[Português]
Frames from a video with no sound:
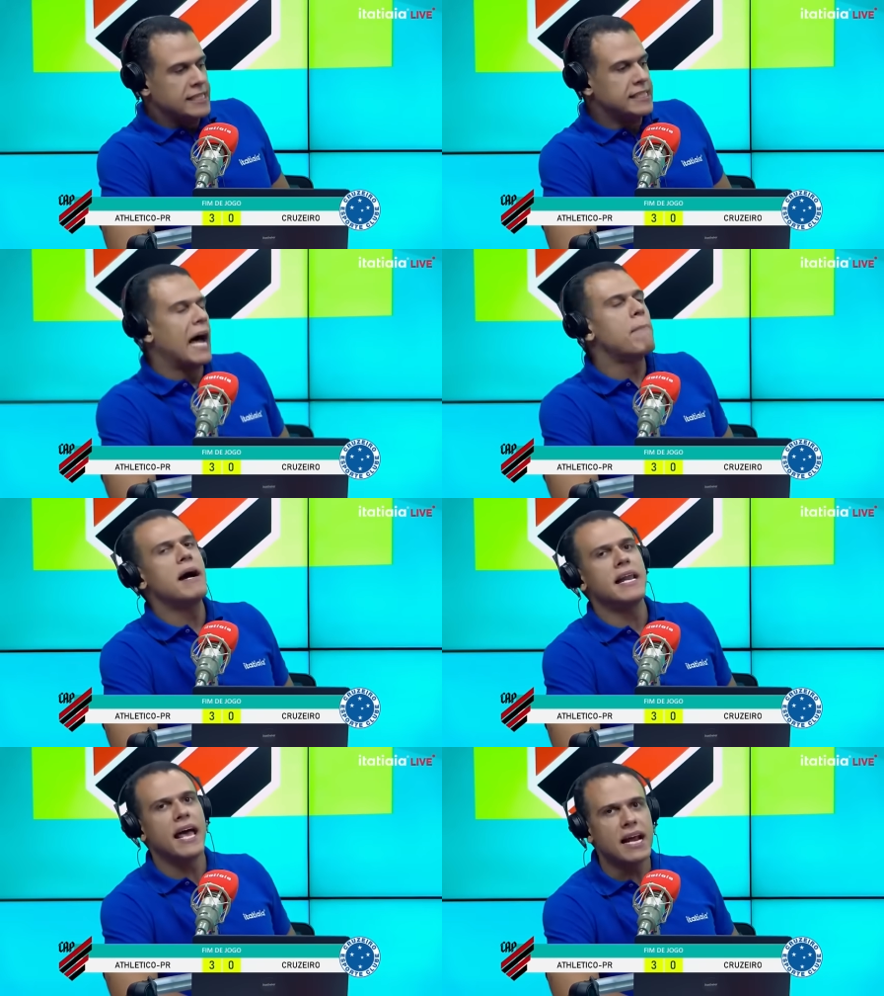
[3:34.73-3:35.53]
da
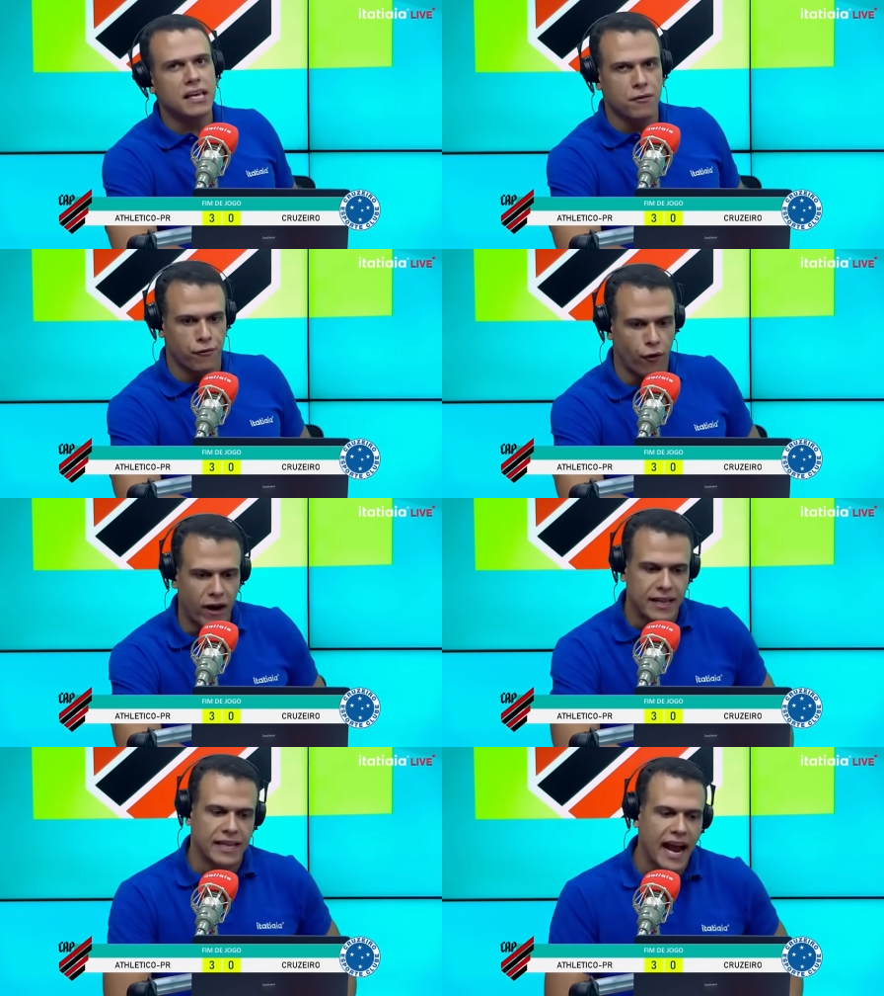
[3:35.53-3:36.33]
maneira que
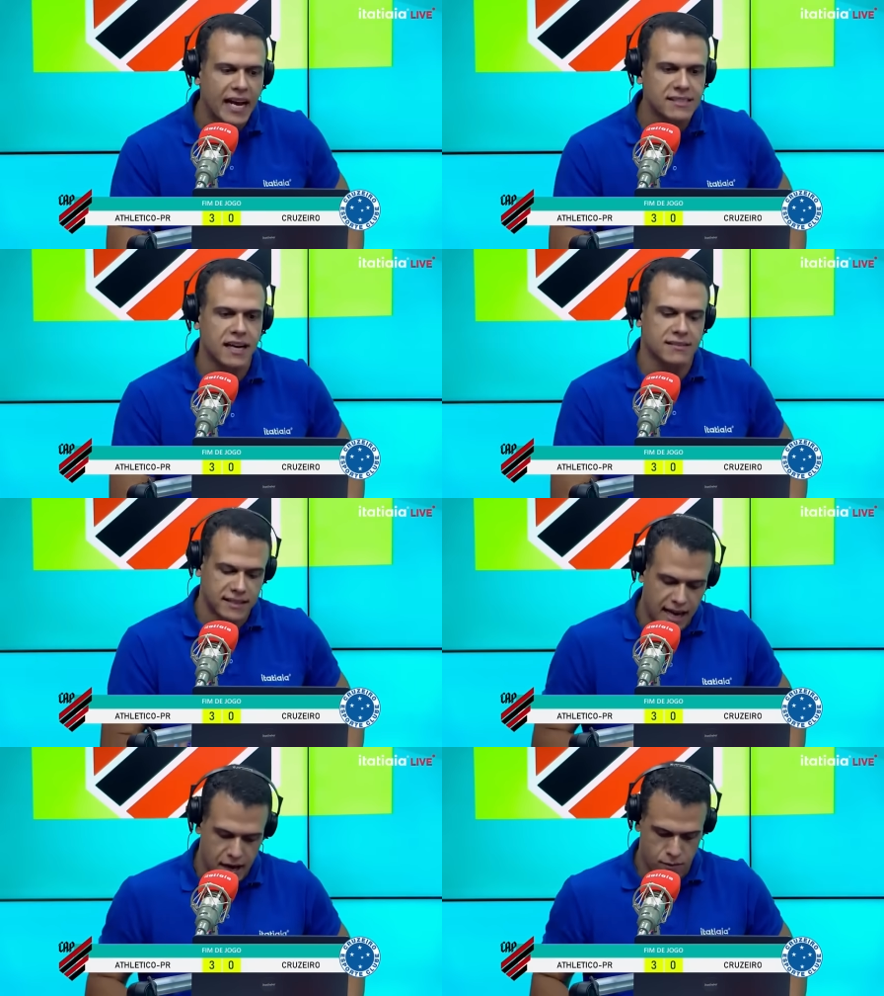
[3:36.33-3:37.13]
foi, 3 a
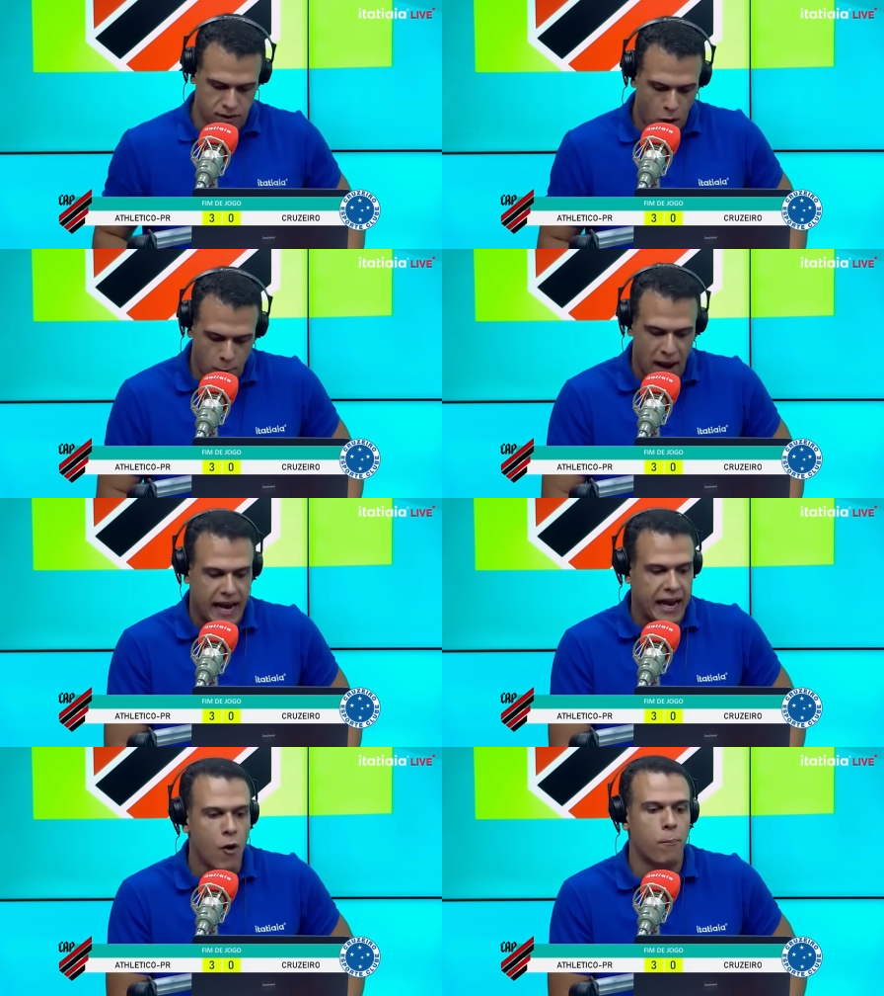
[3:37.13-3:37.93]
0 que é um
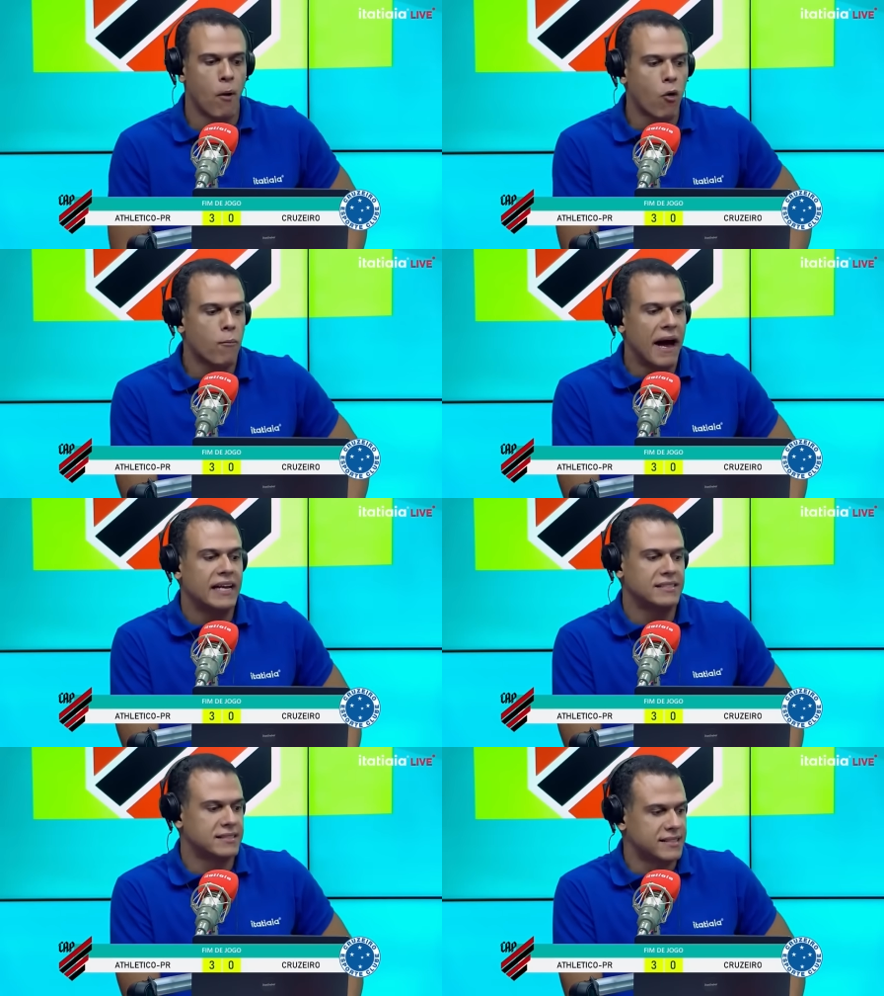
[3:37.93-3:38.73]
placar um pouco
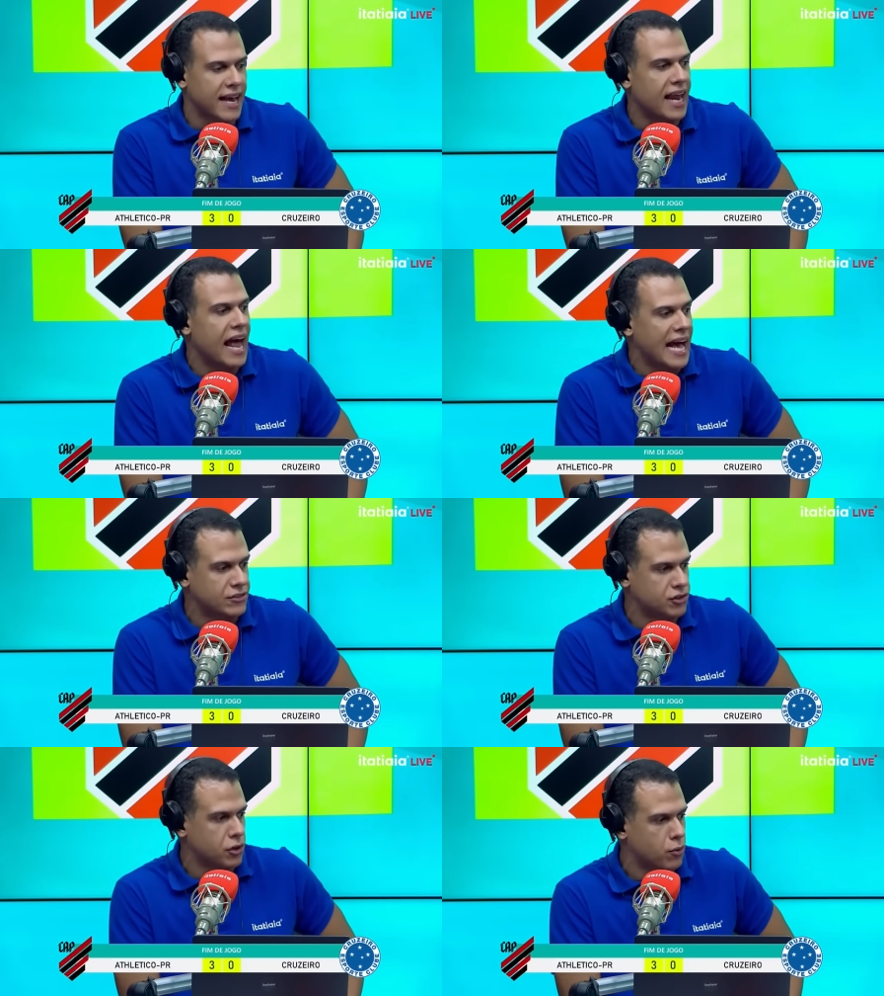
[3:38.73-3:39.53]
mais
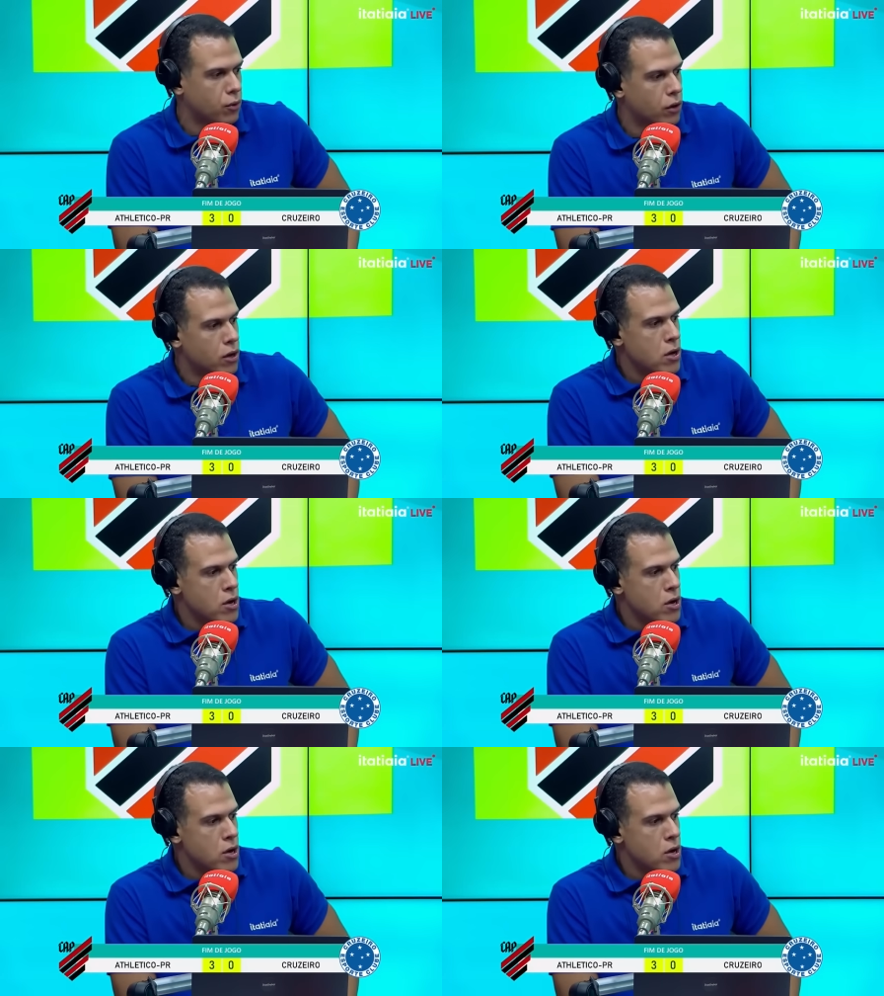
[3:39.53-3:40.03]
elástico,